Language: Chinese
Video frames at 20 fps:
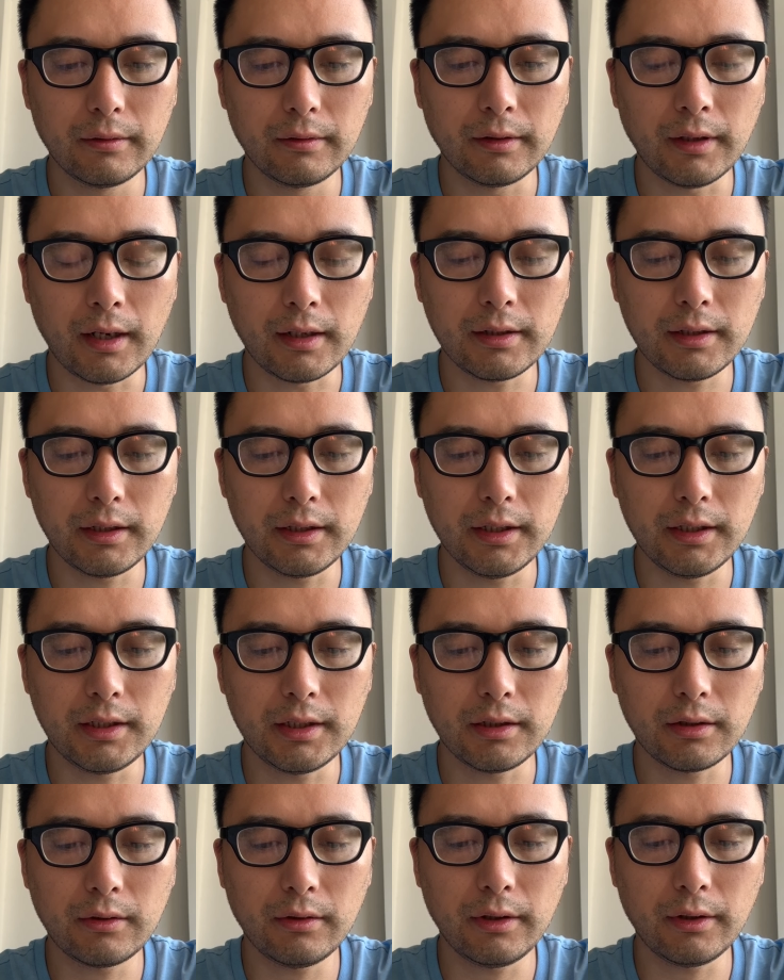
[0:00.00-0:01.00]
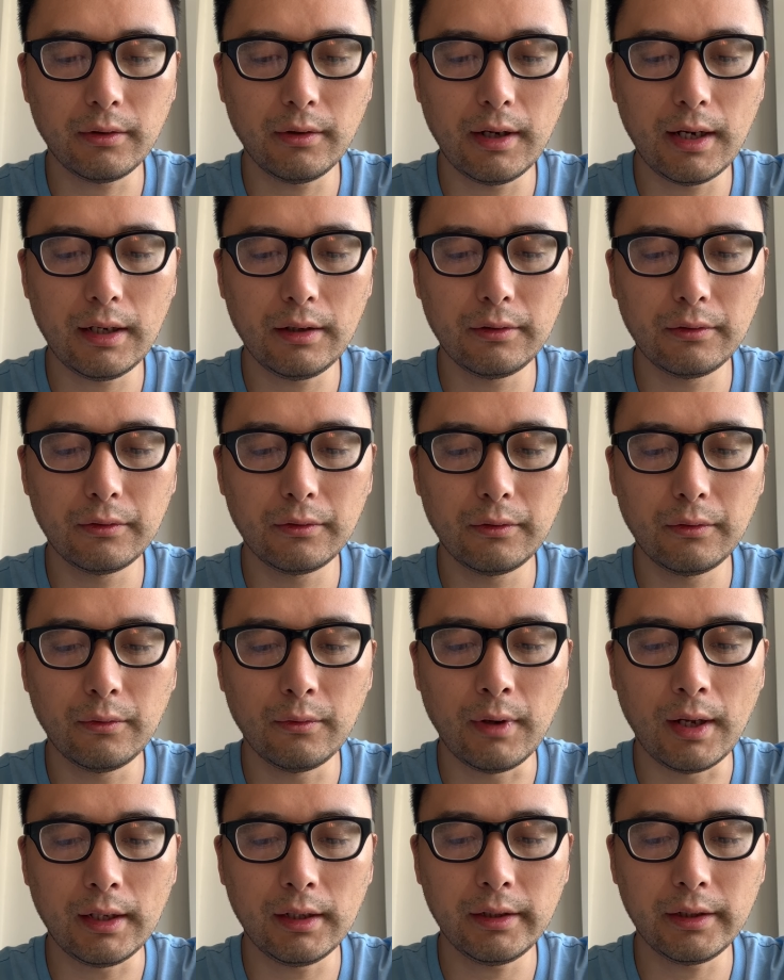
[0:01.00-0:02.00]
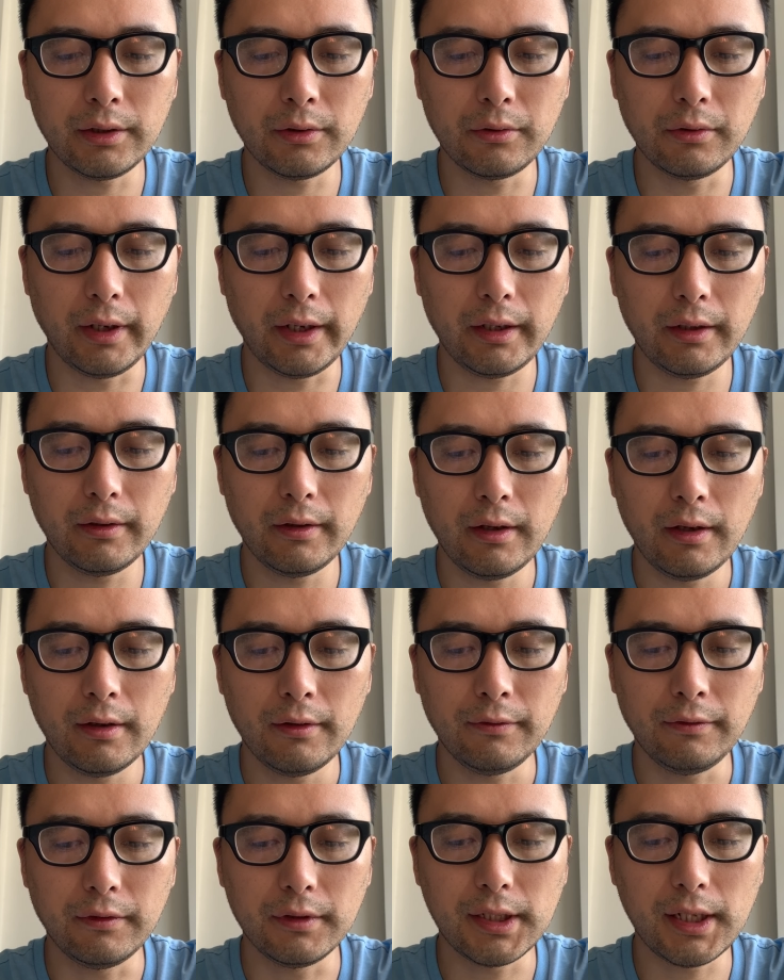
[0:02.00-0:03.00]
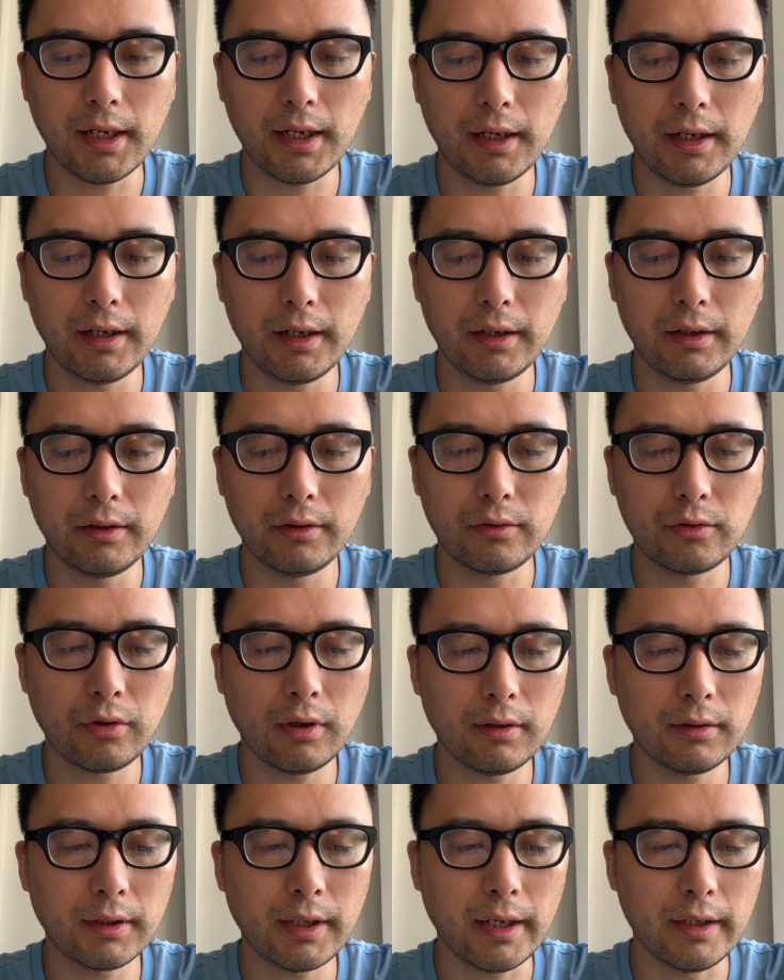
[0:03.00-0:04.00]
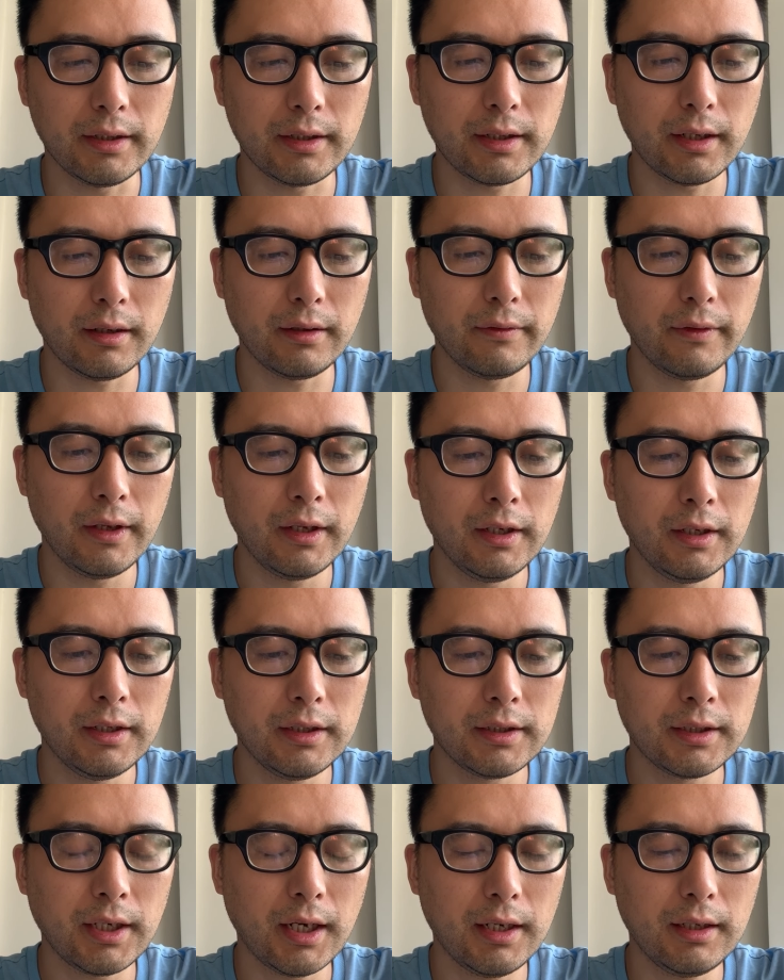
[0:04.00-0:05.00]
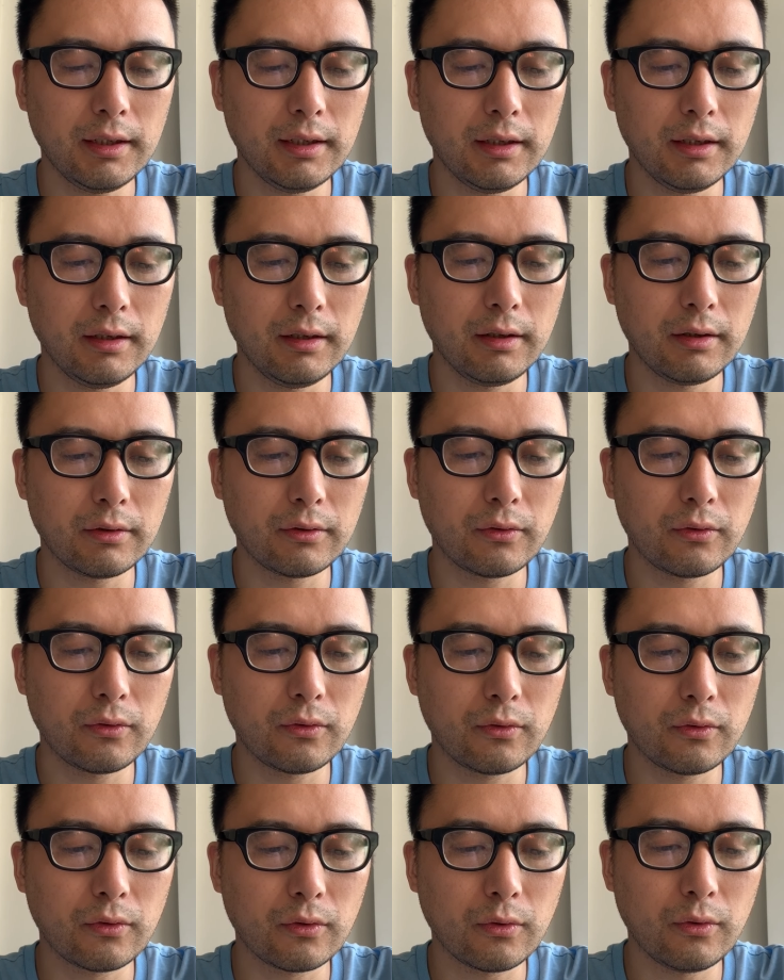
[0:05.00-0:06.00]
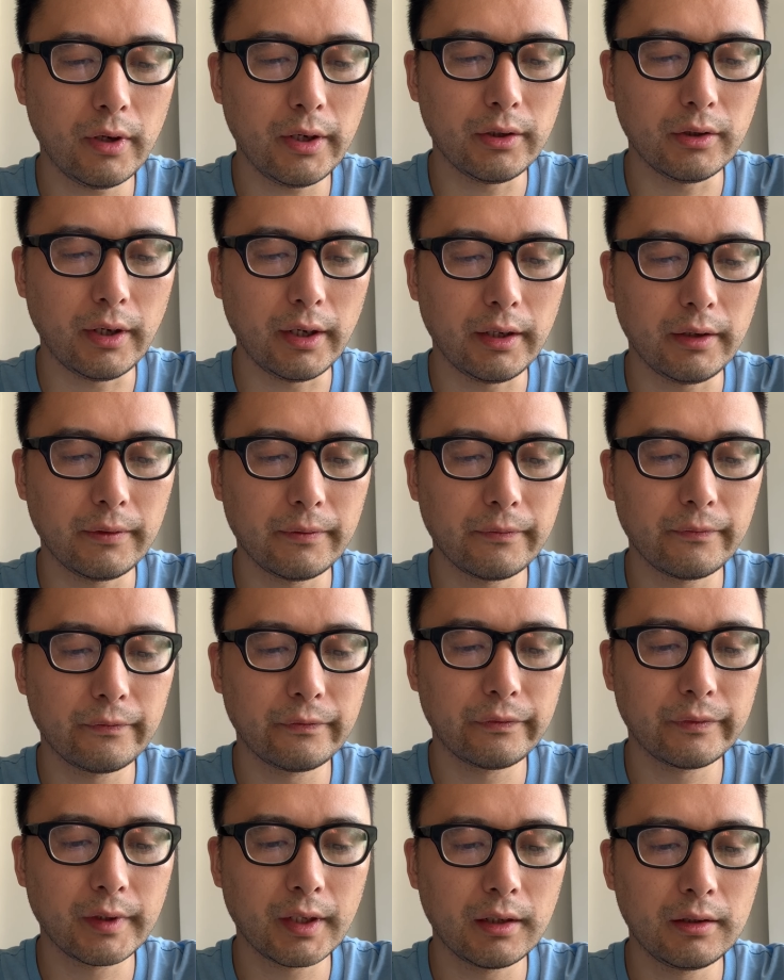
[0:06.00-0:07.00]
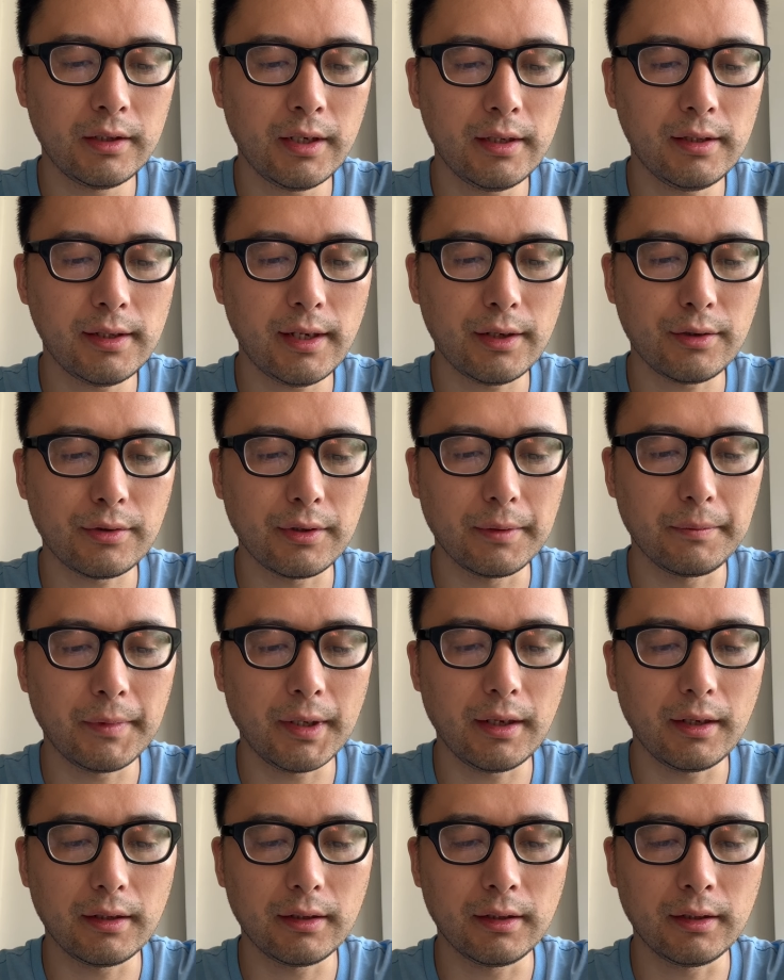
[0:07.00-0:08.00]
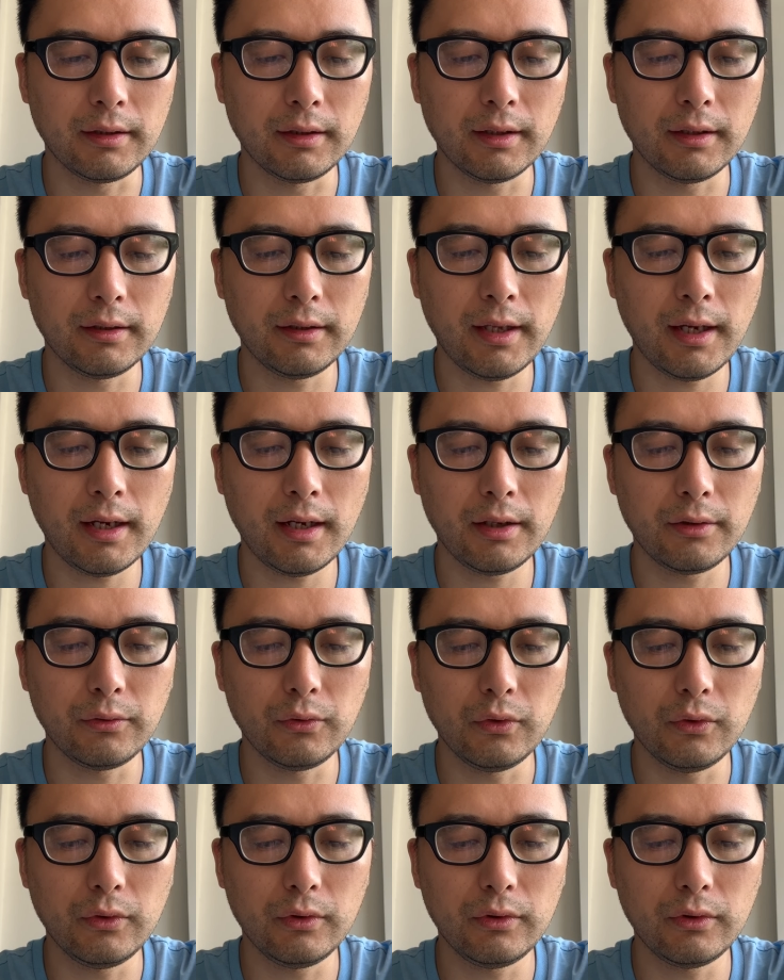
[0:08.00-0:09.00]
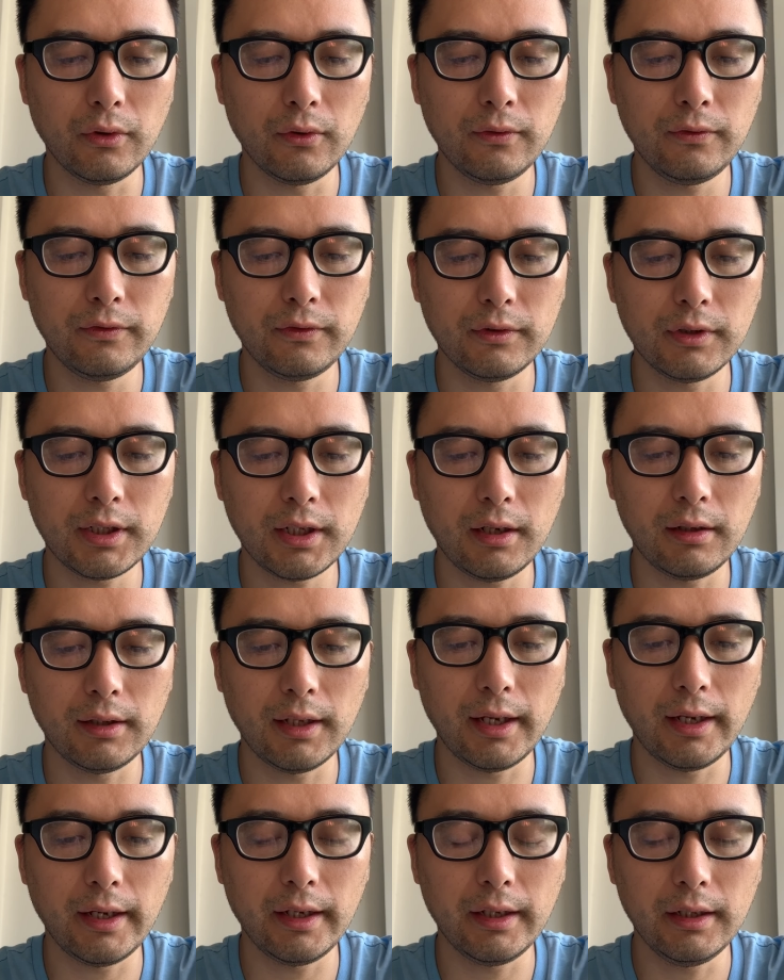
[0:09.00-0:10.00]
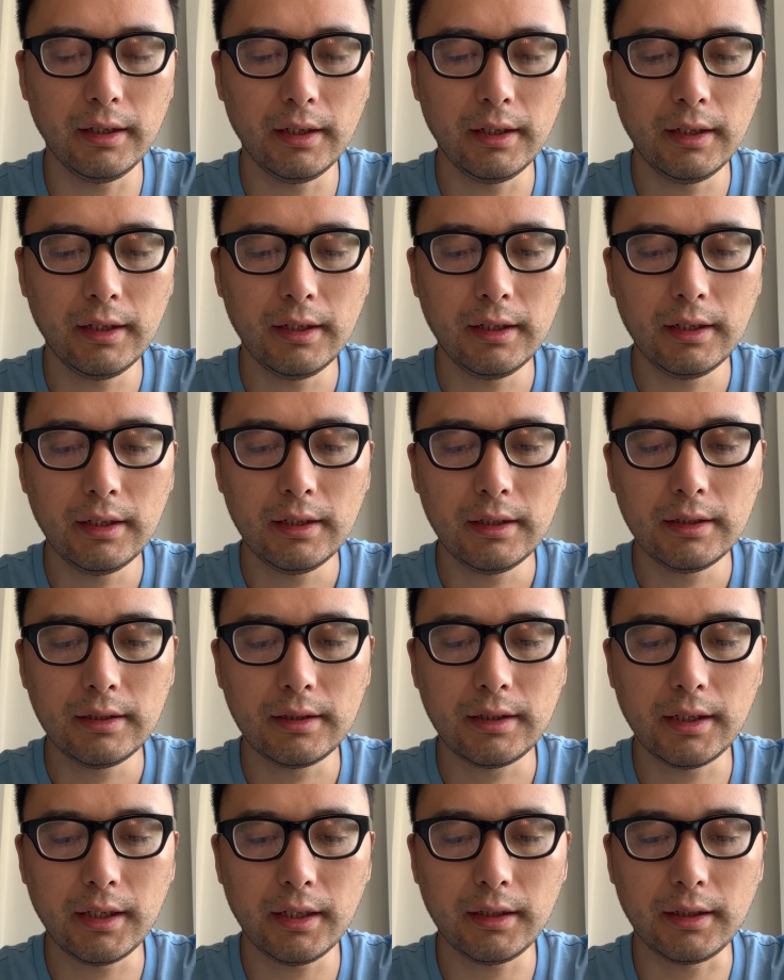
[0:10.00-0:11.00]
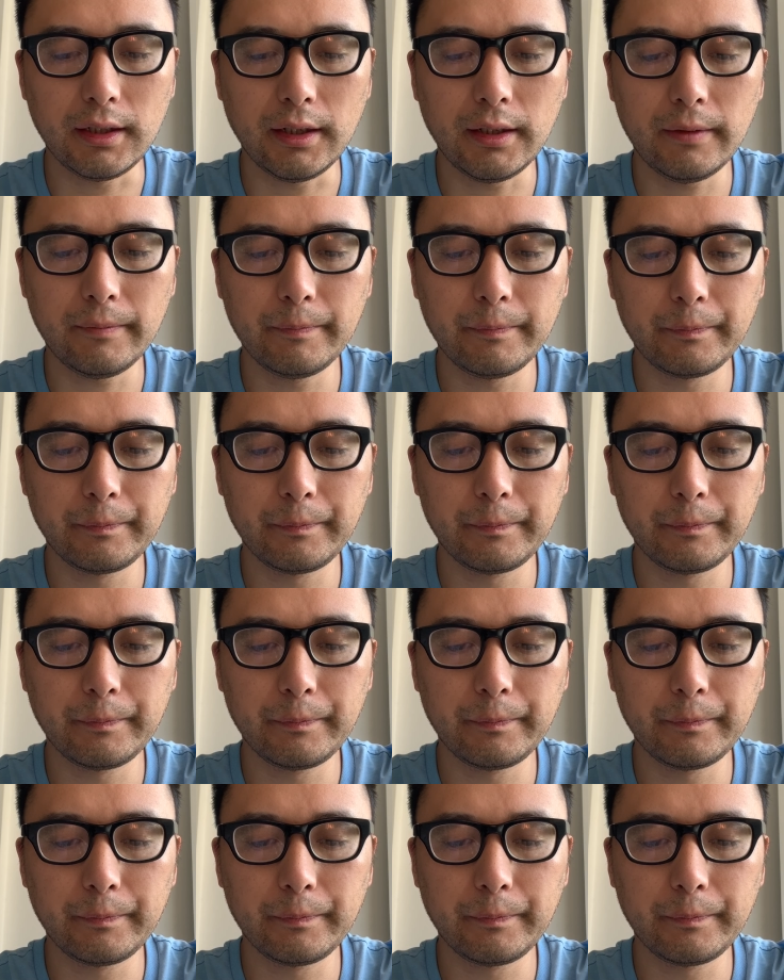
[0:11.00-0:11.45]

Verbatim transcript: 拿着一枝桂花，玩了一回，伏在窗槛上，掐了桂蕊，扔在水面，引得那鱼游浮上来，接蝶。